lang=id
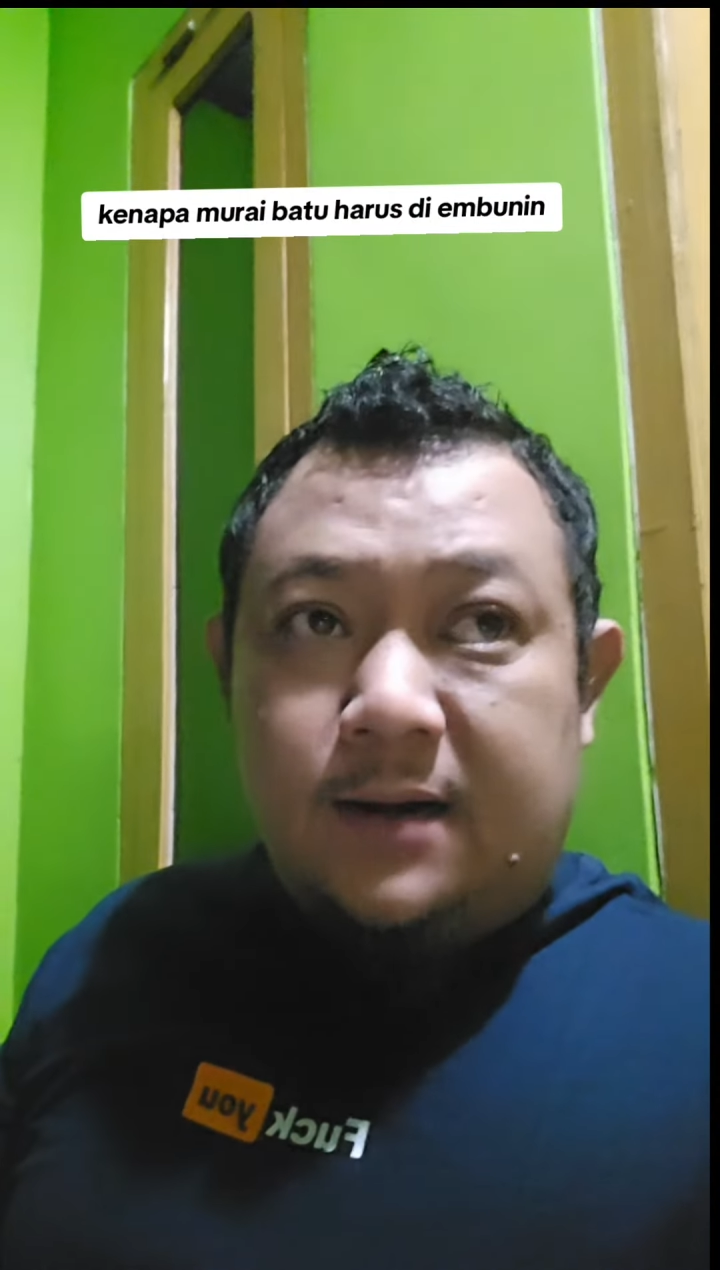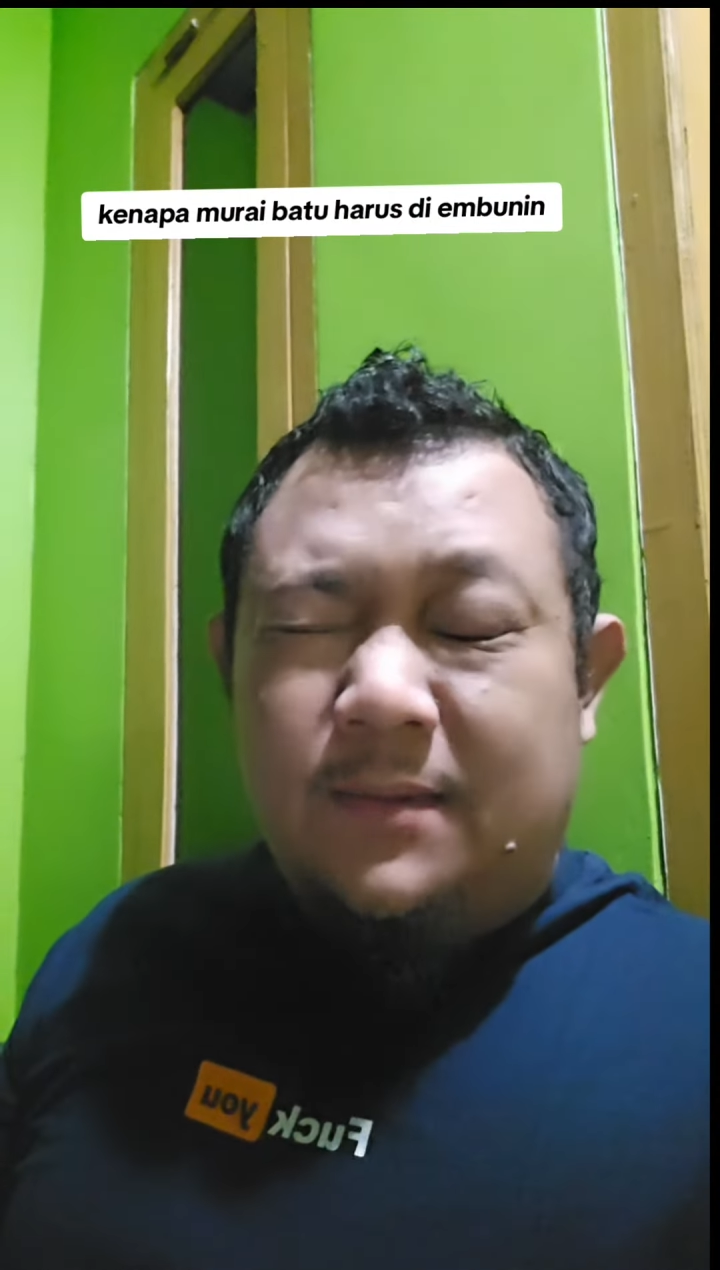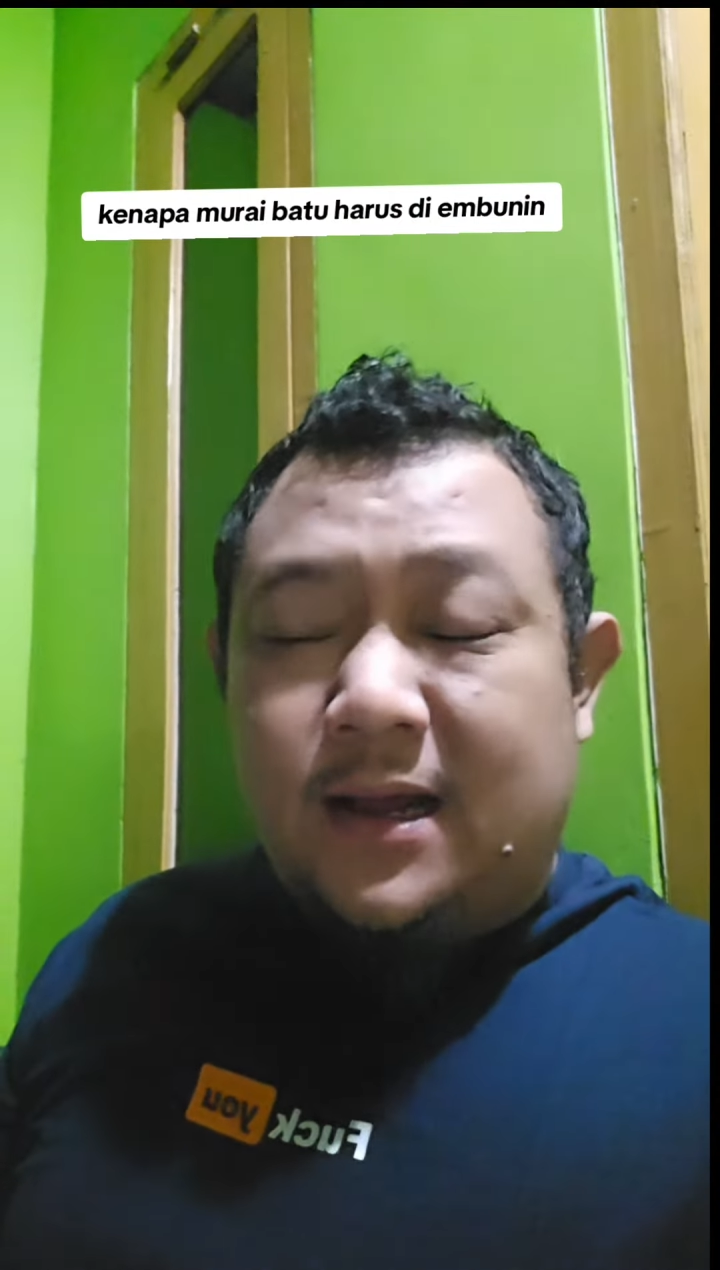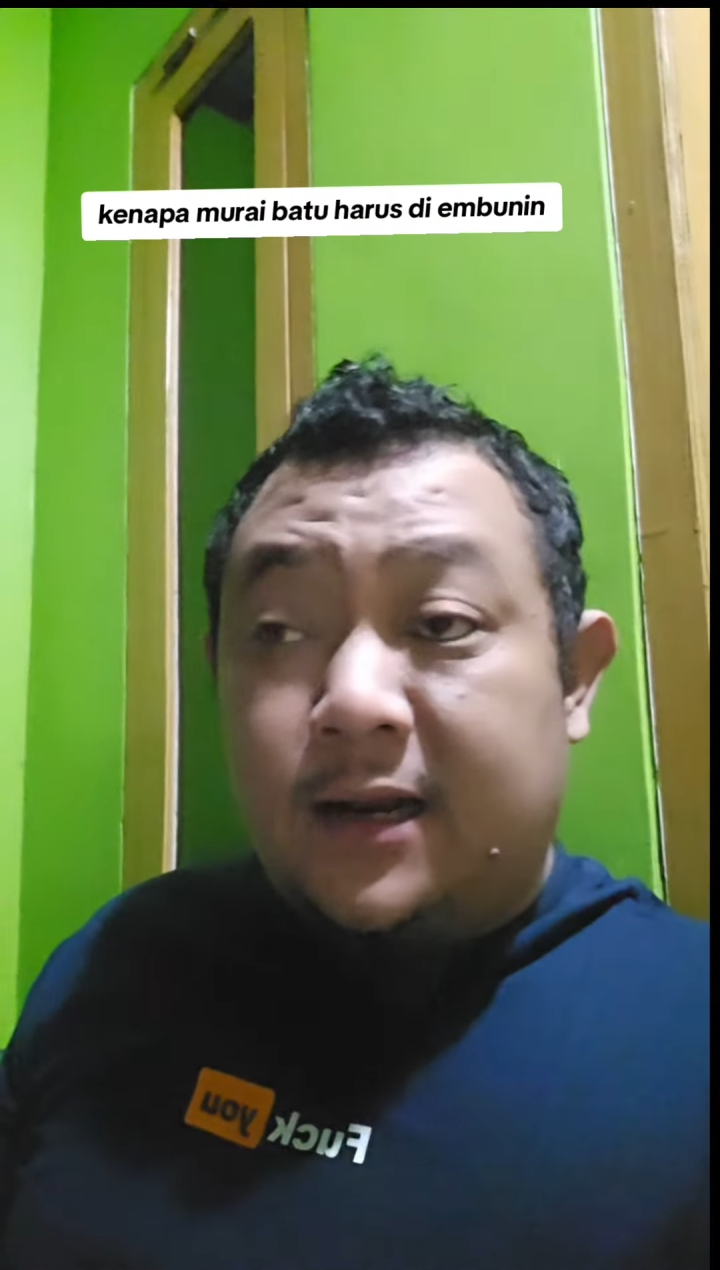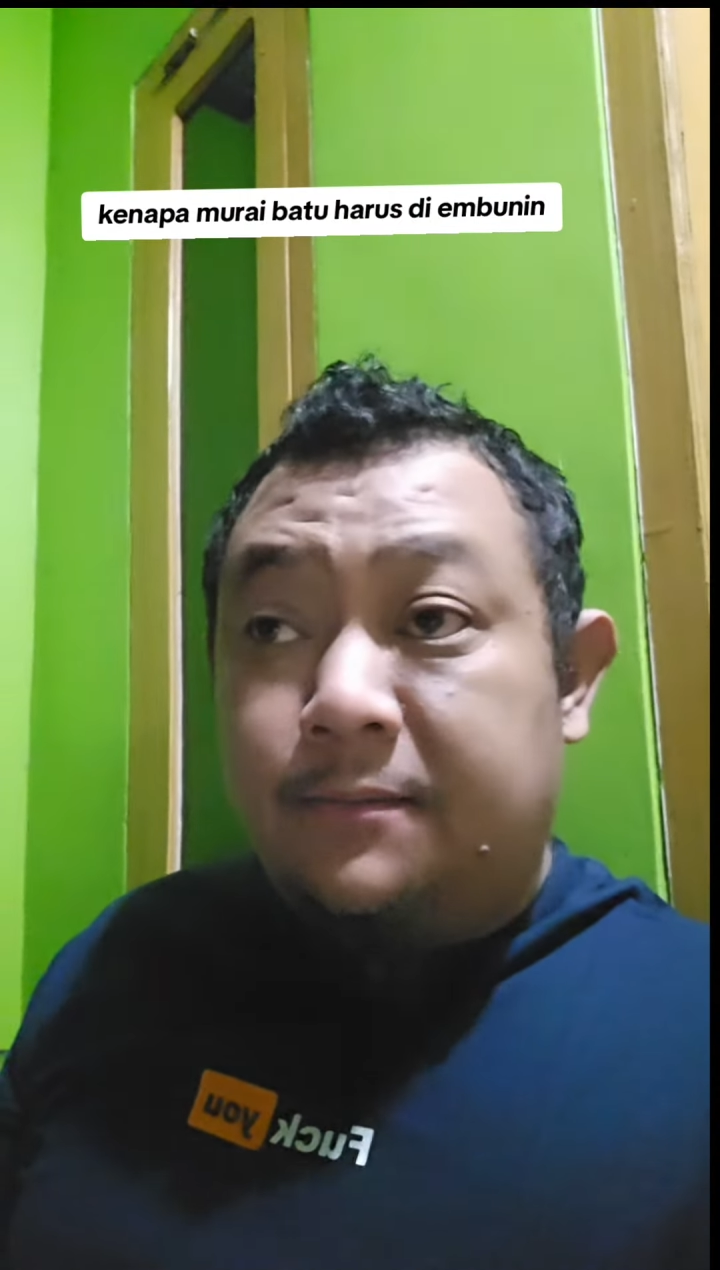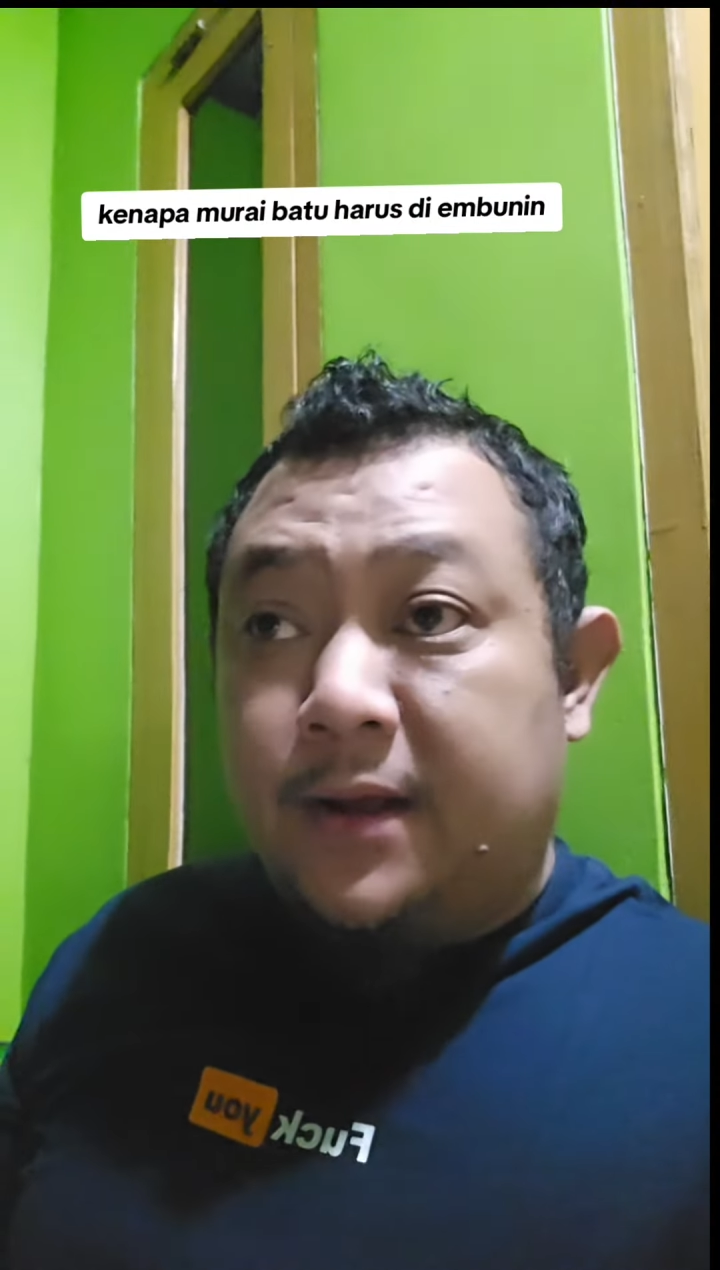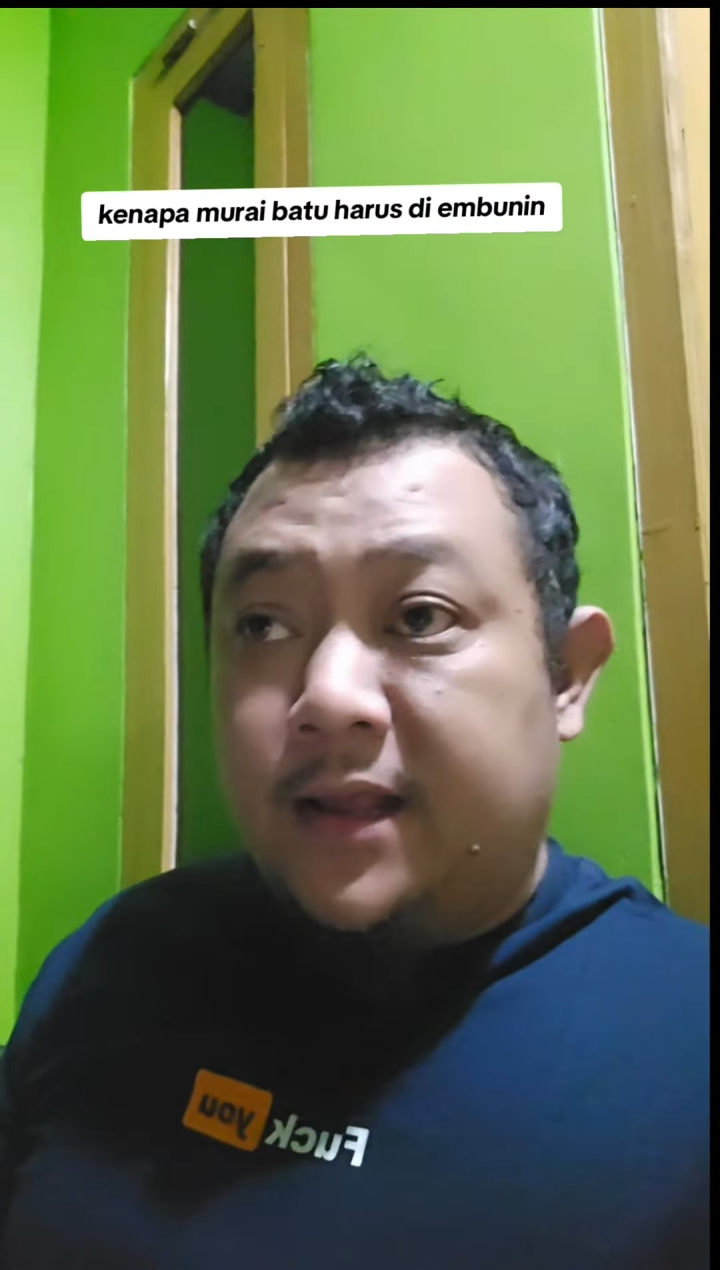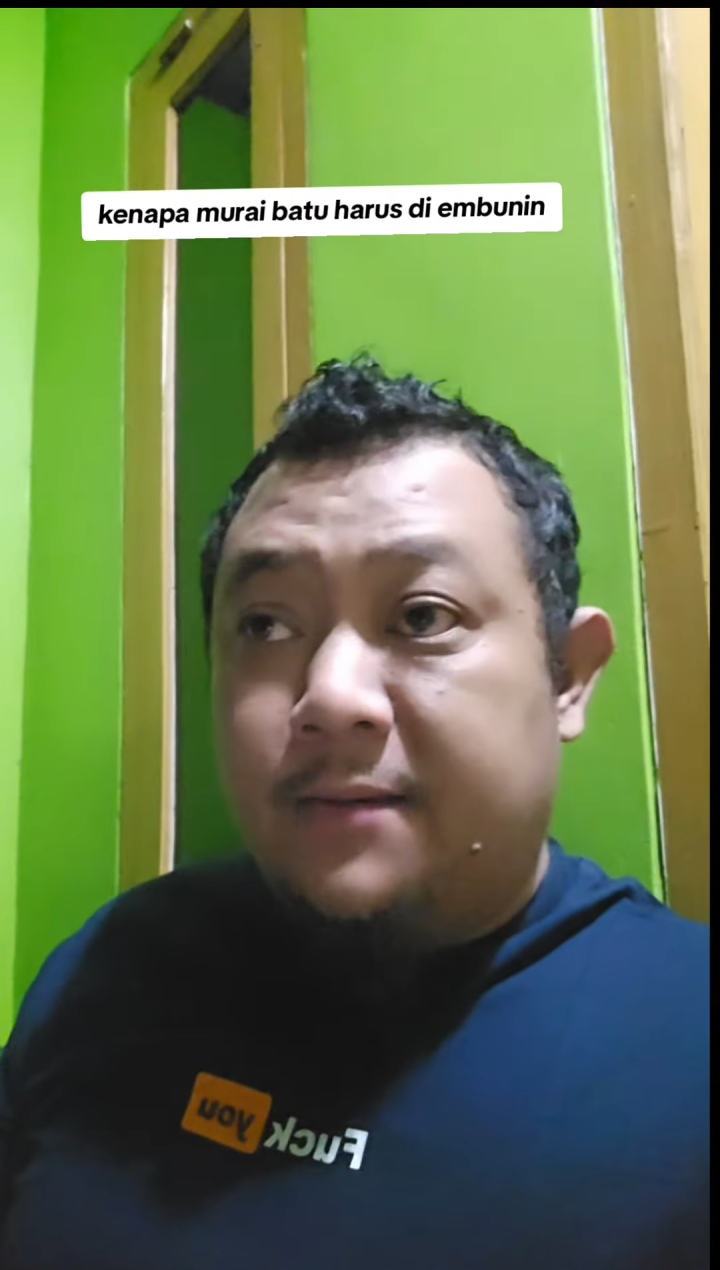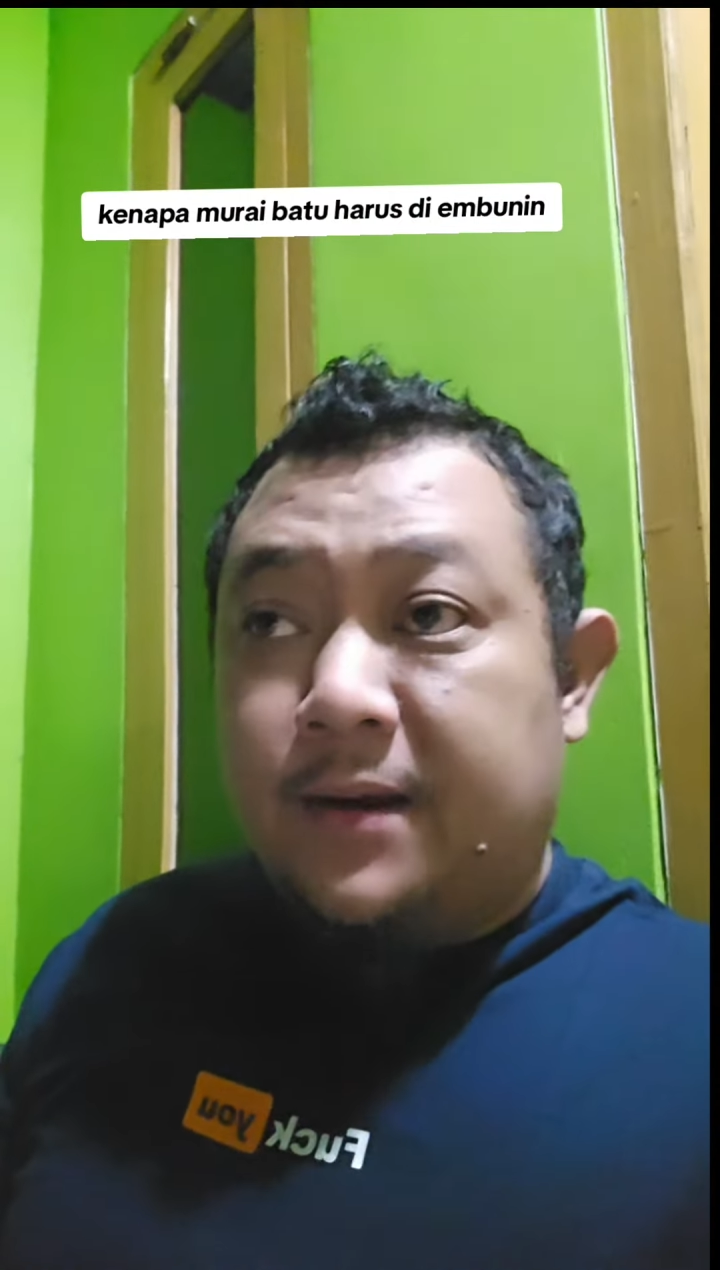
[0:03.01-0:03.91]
kemarin banyak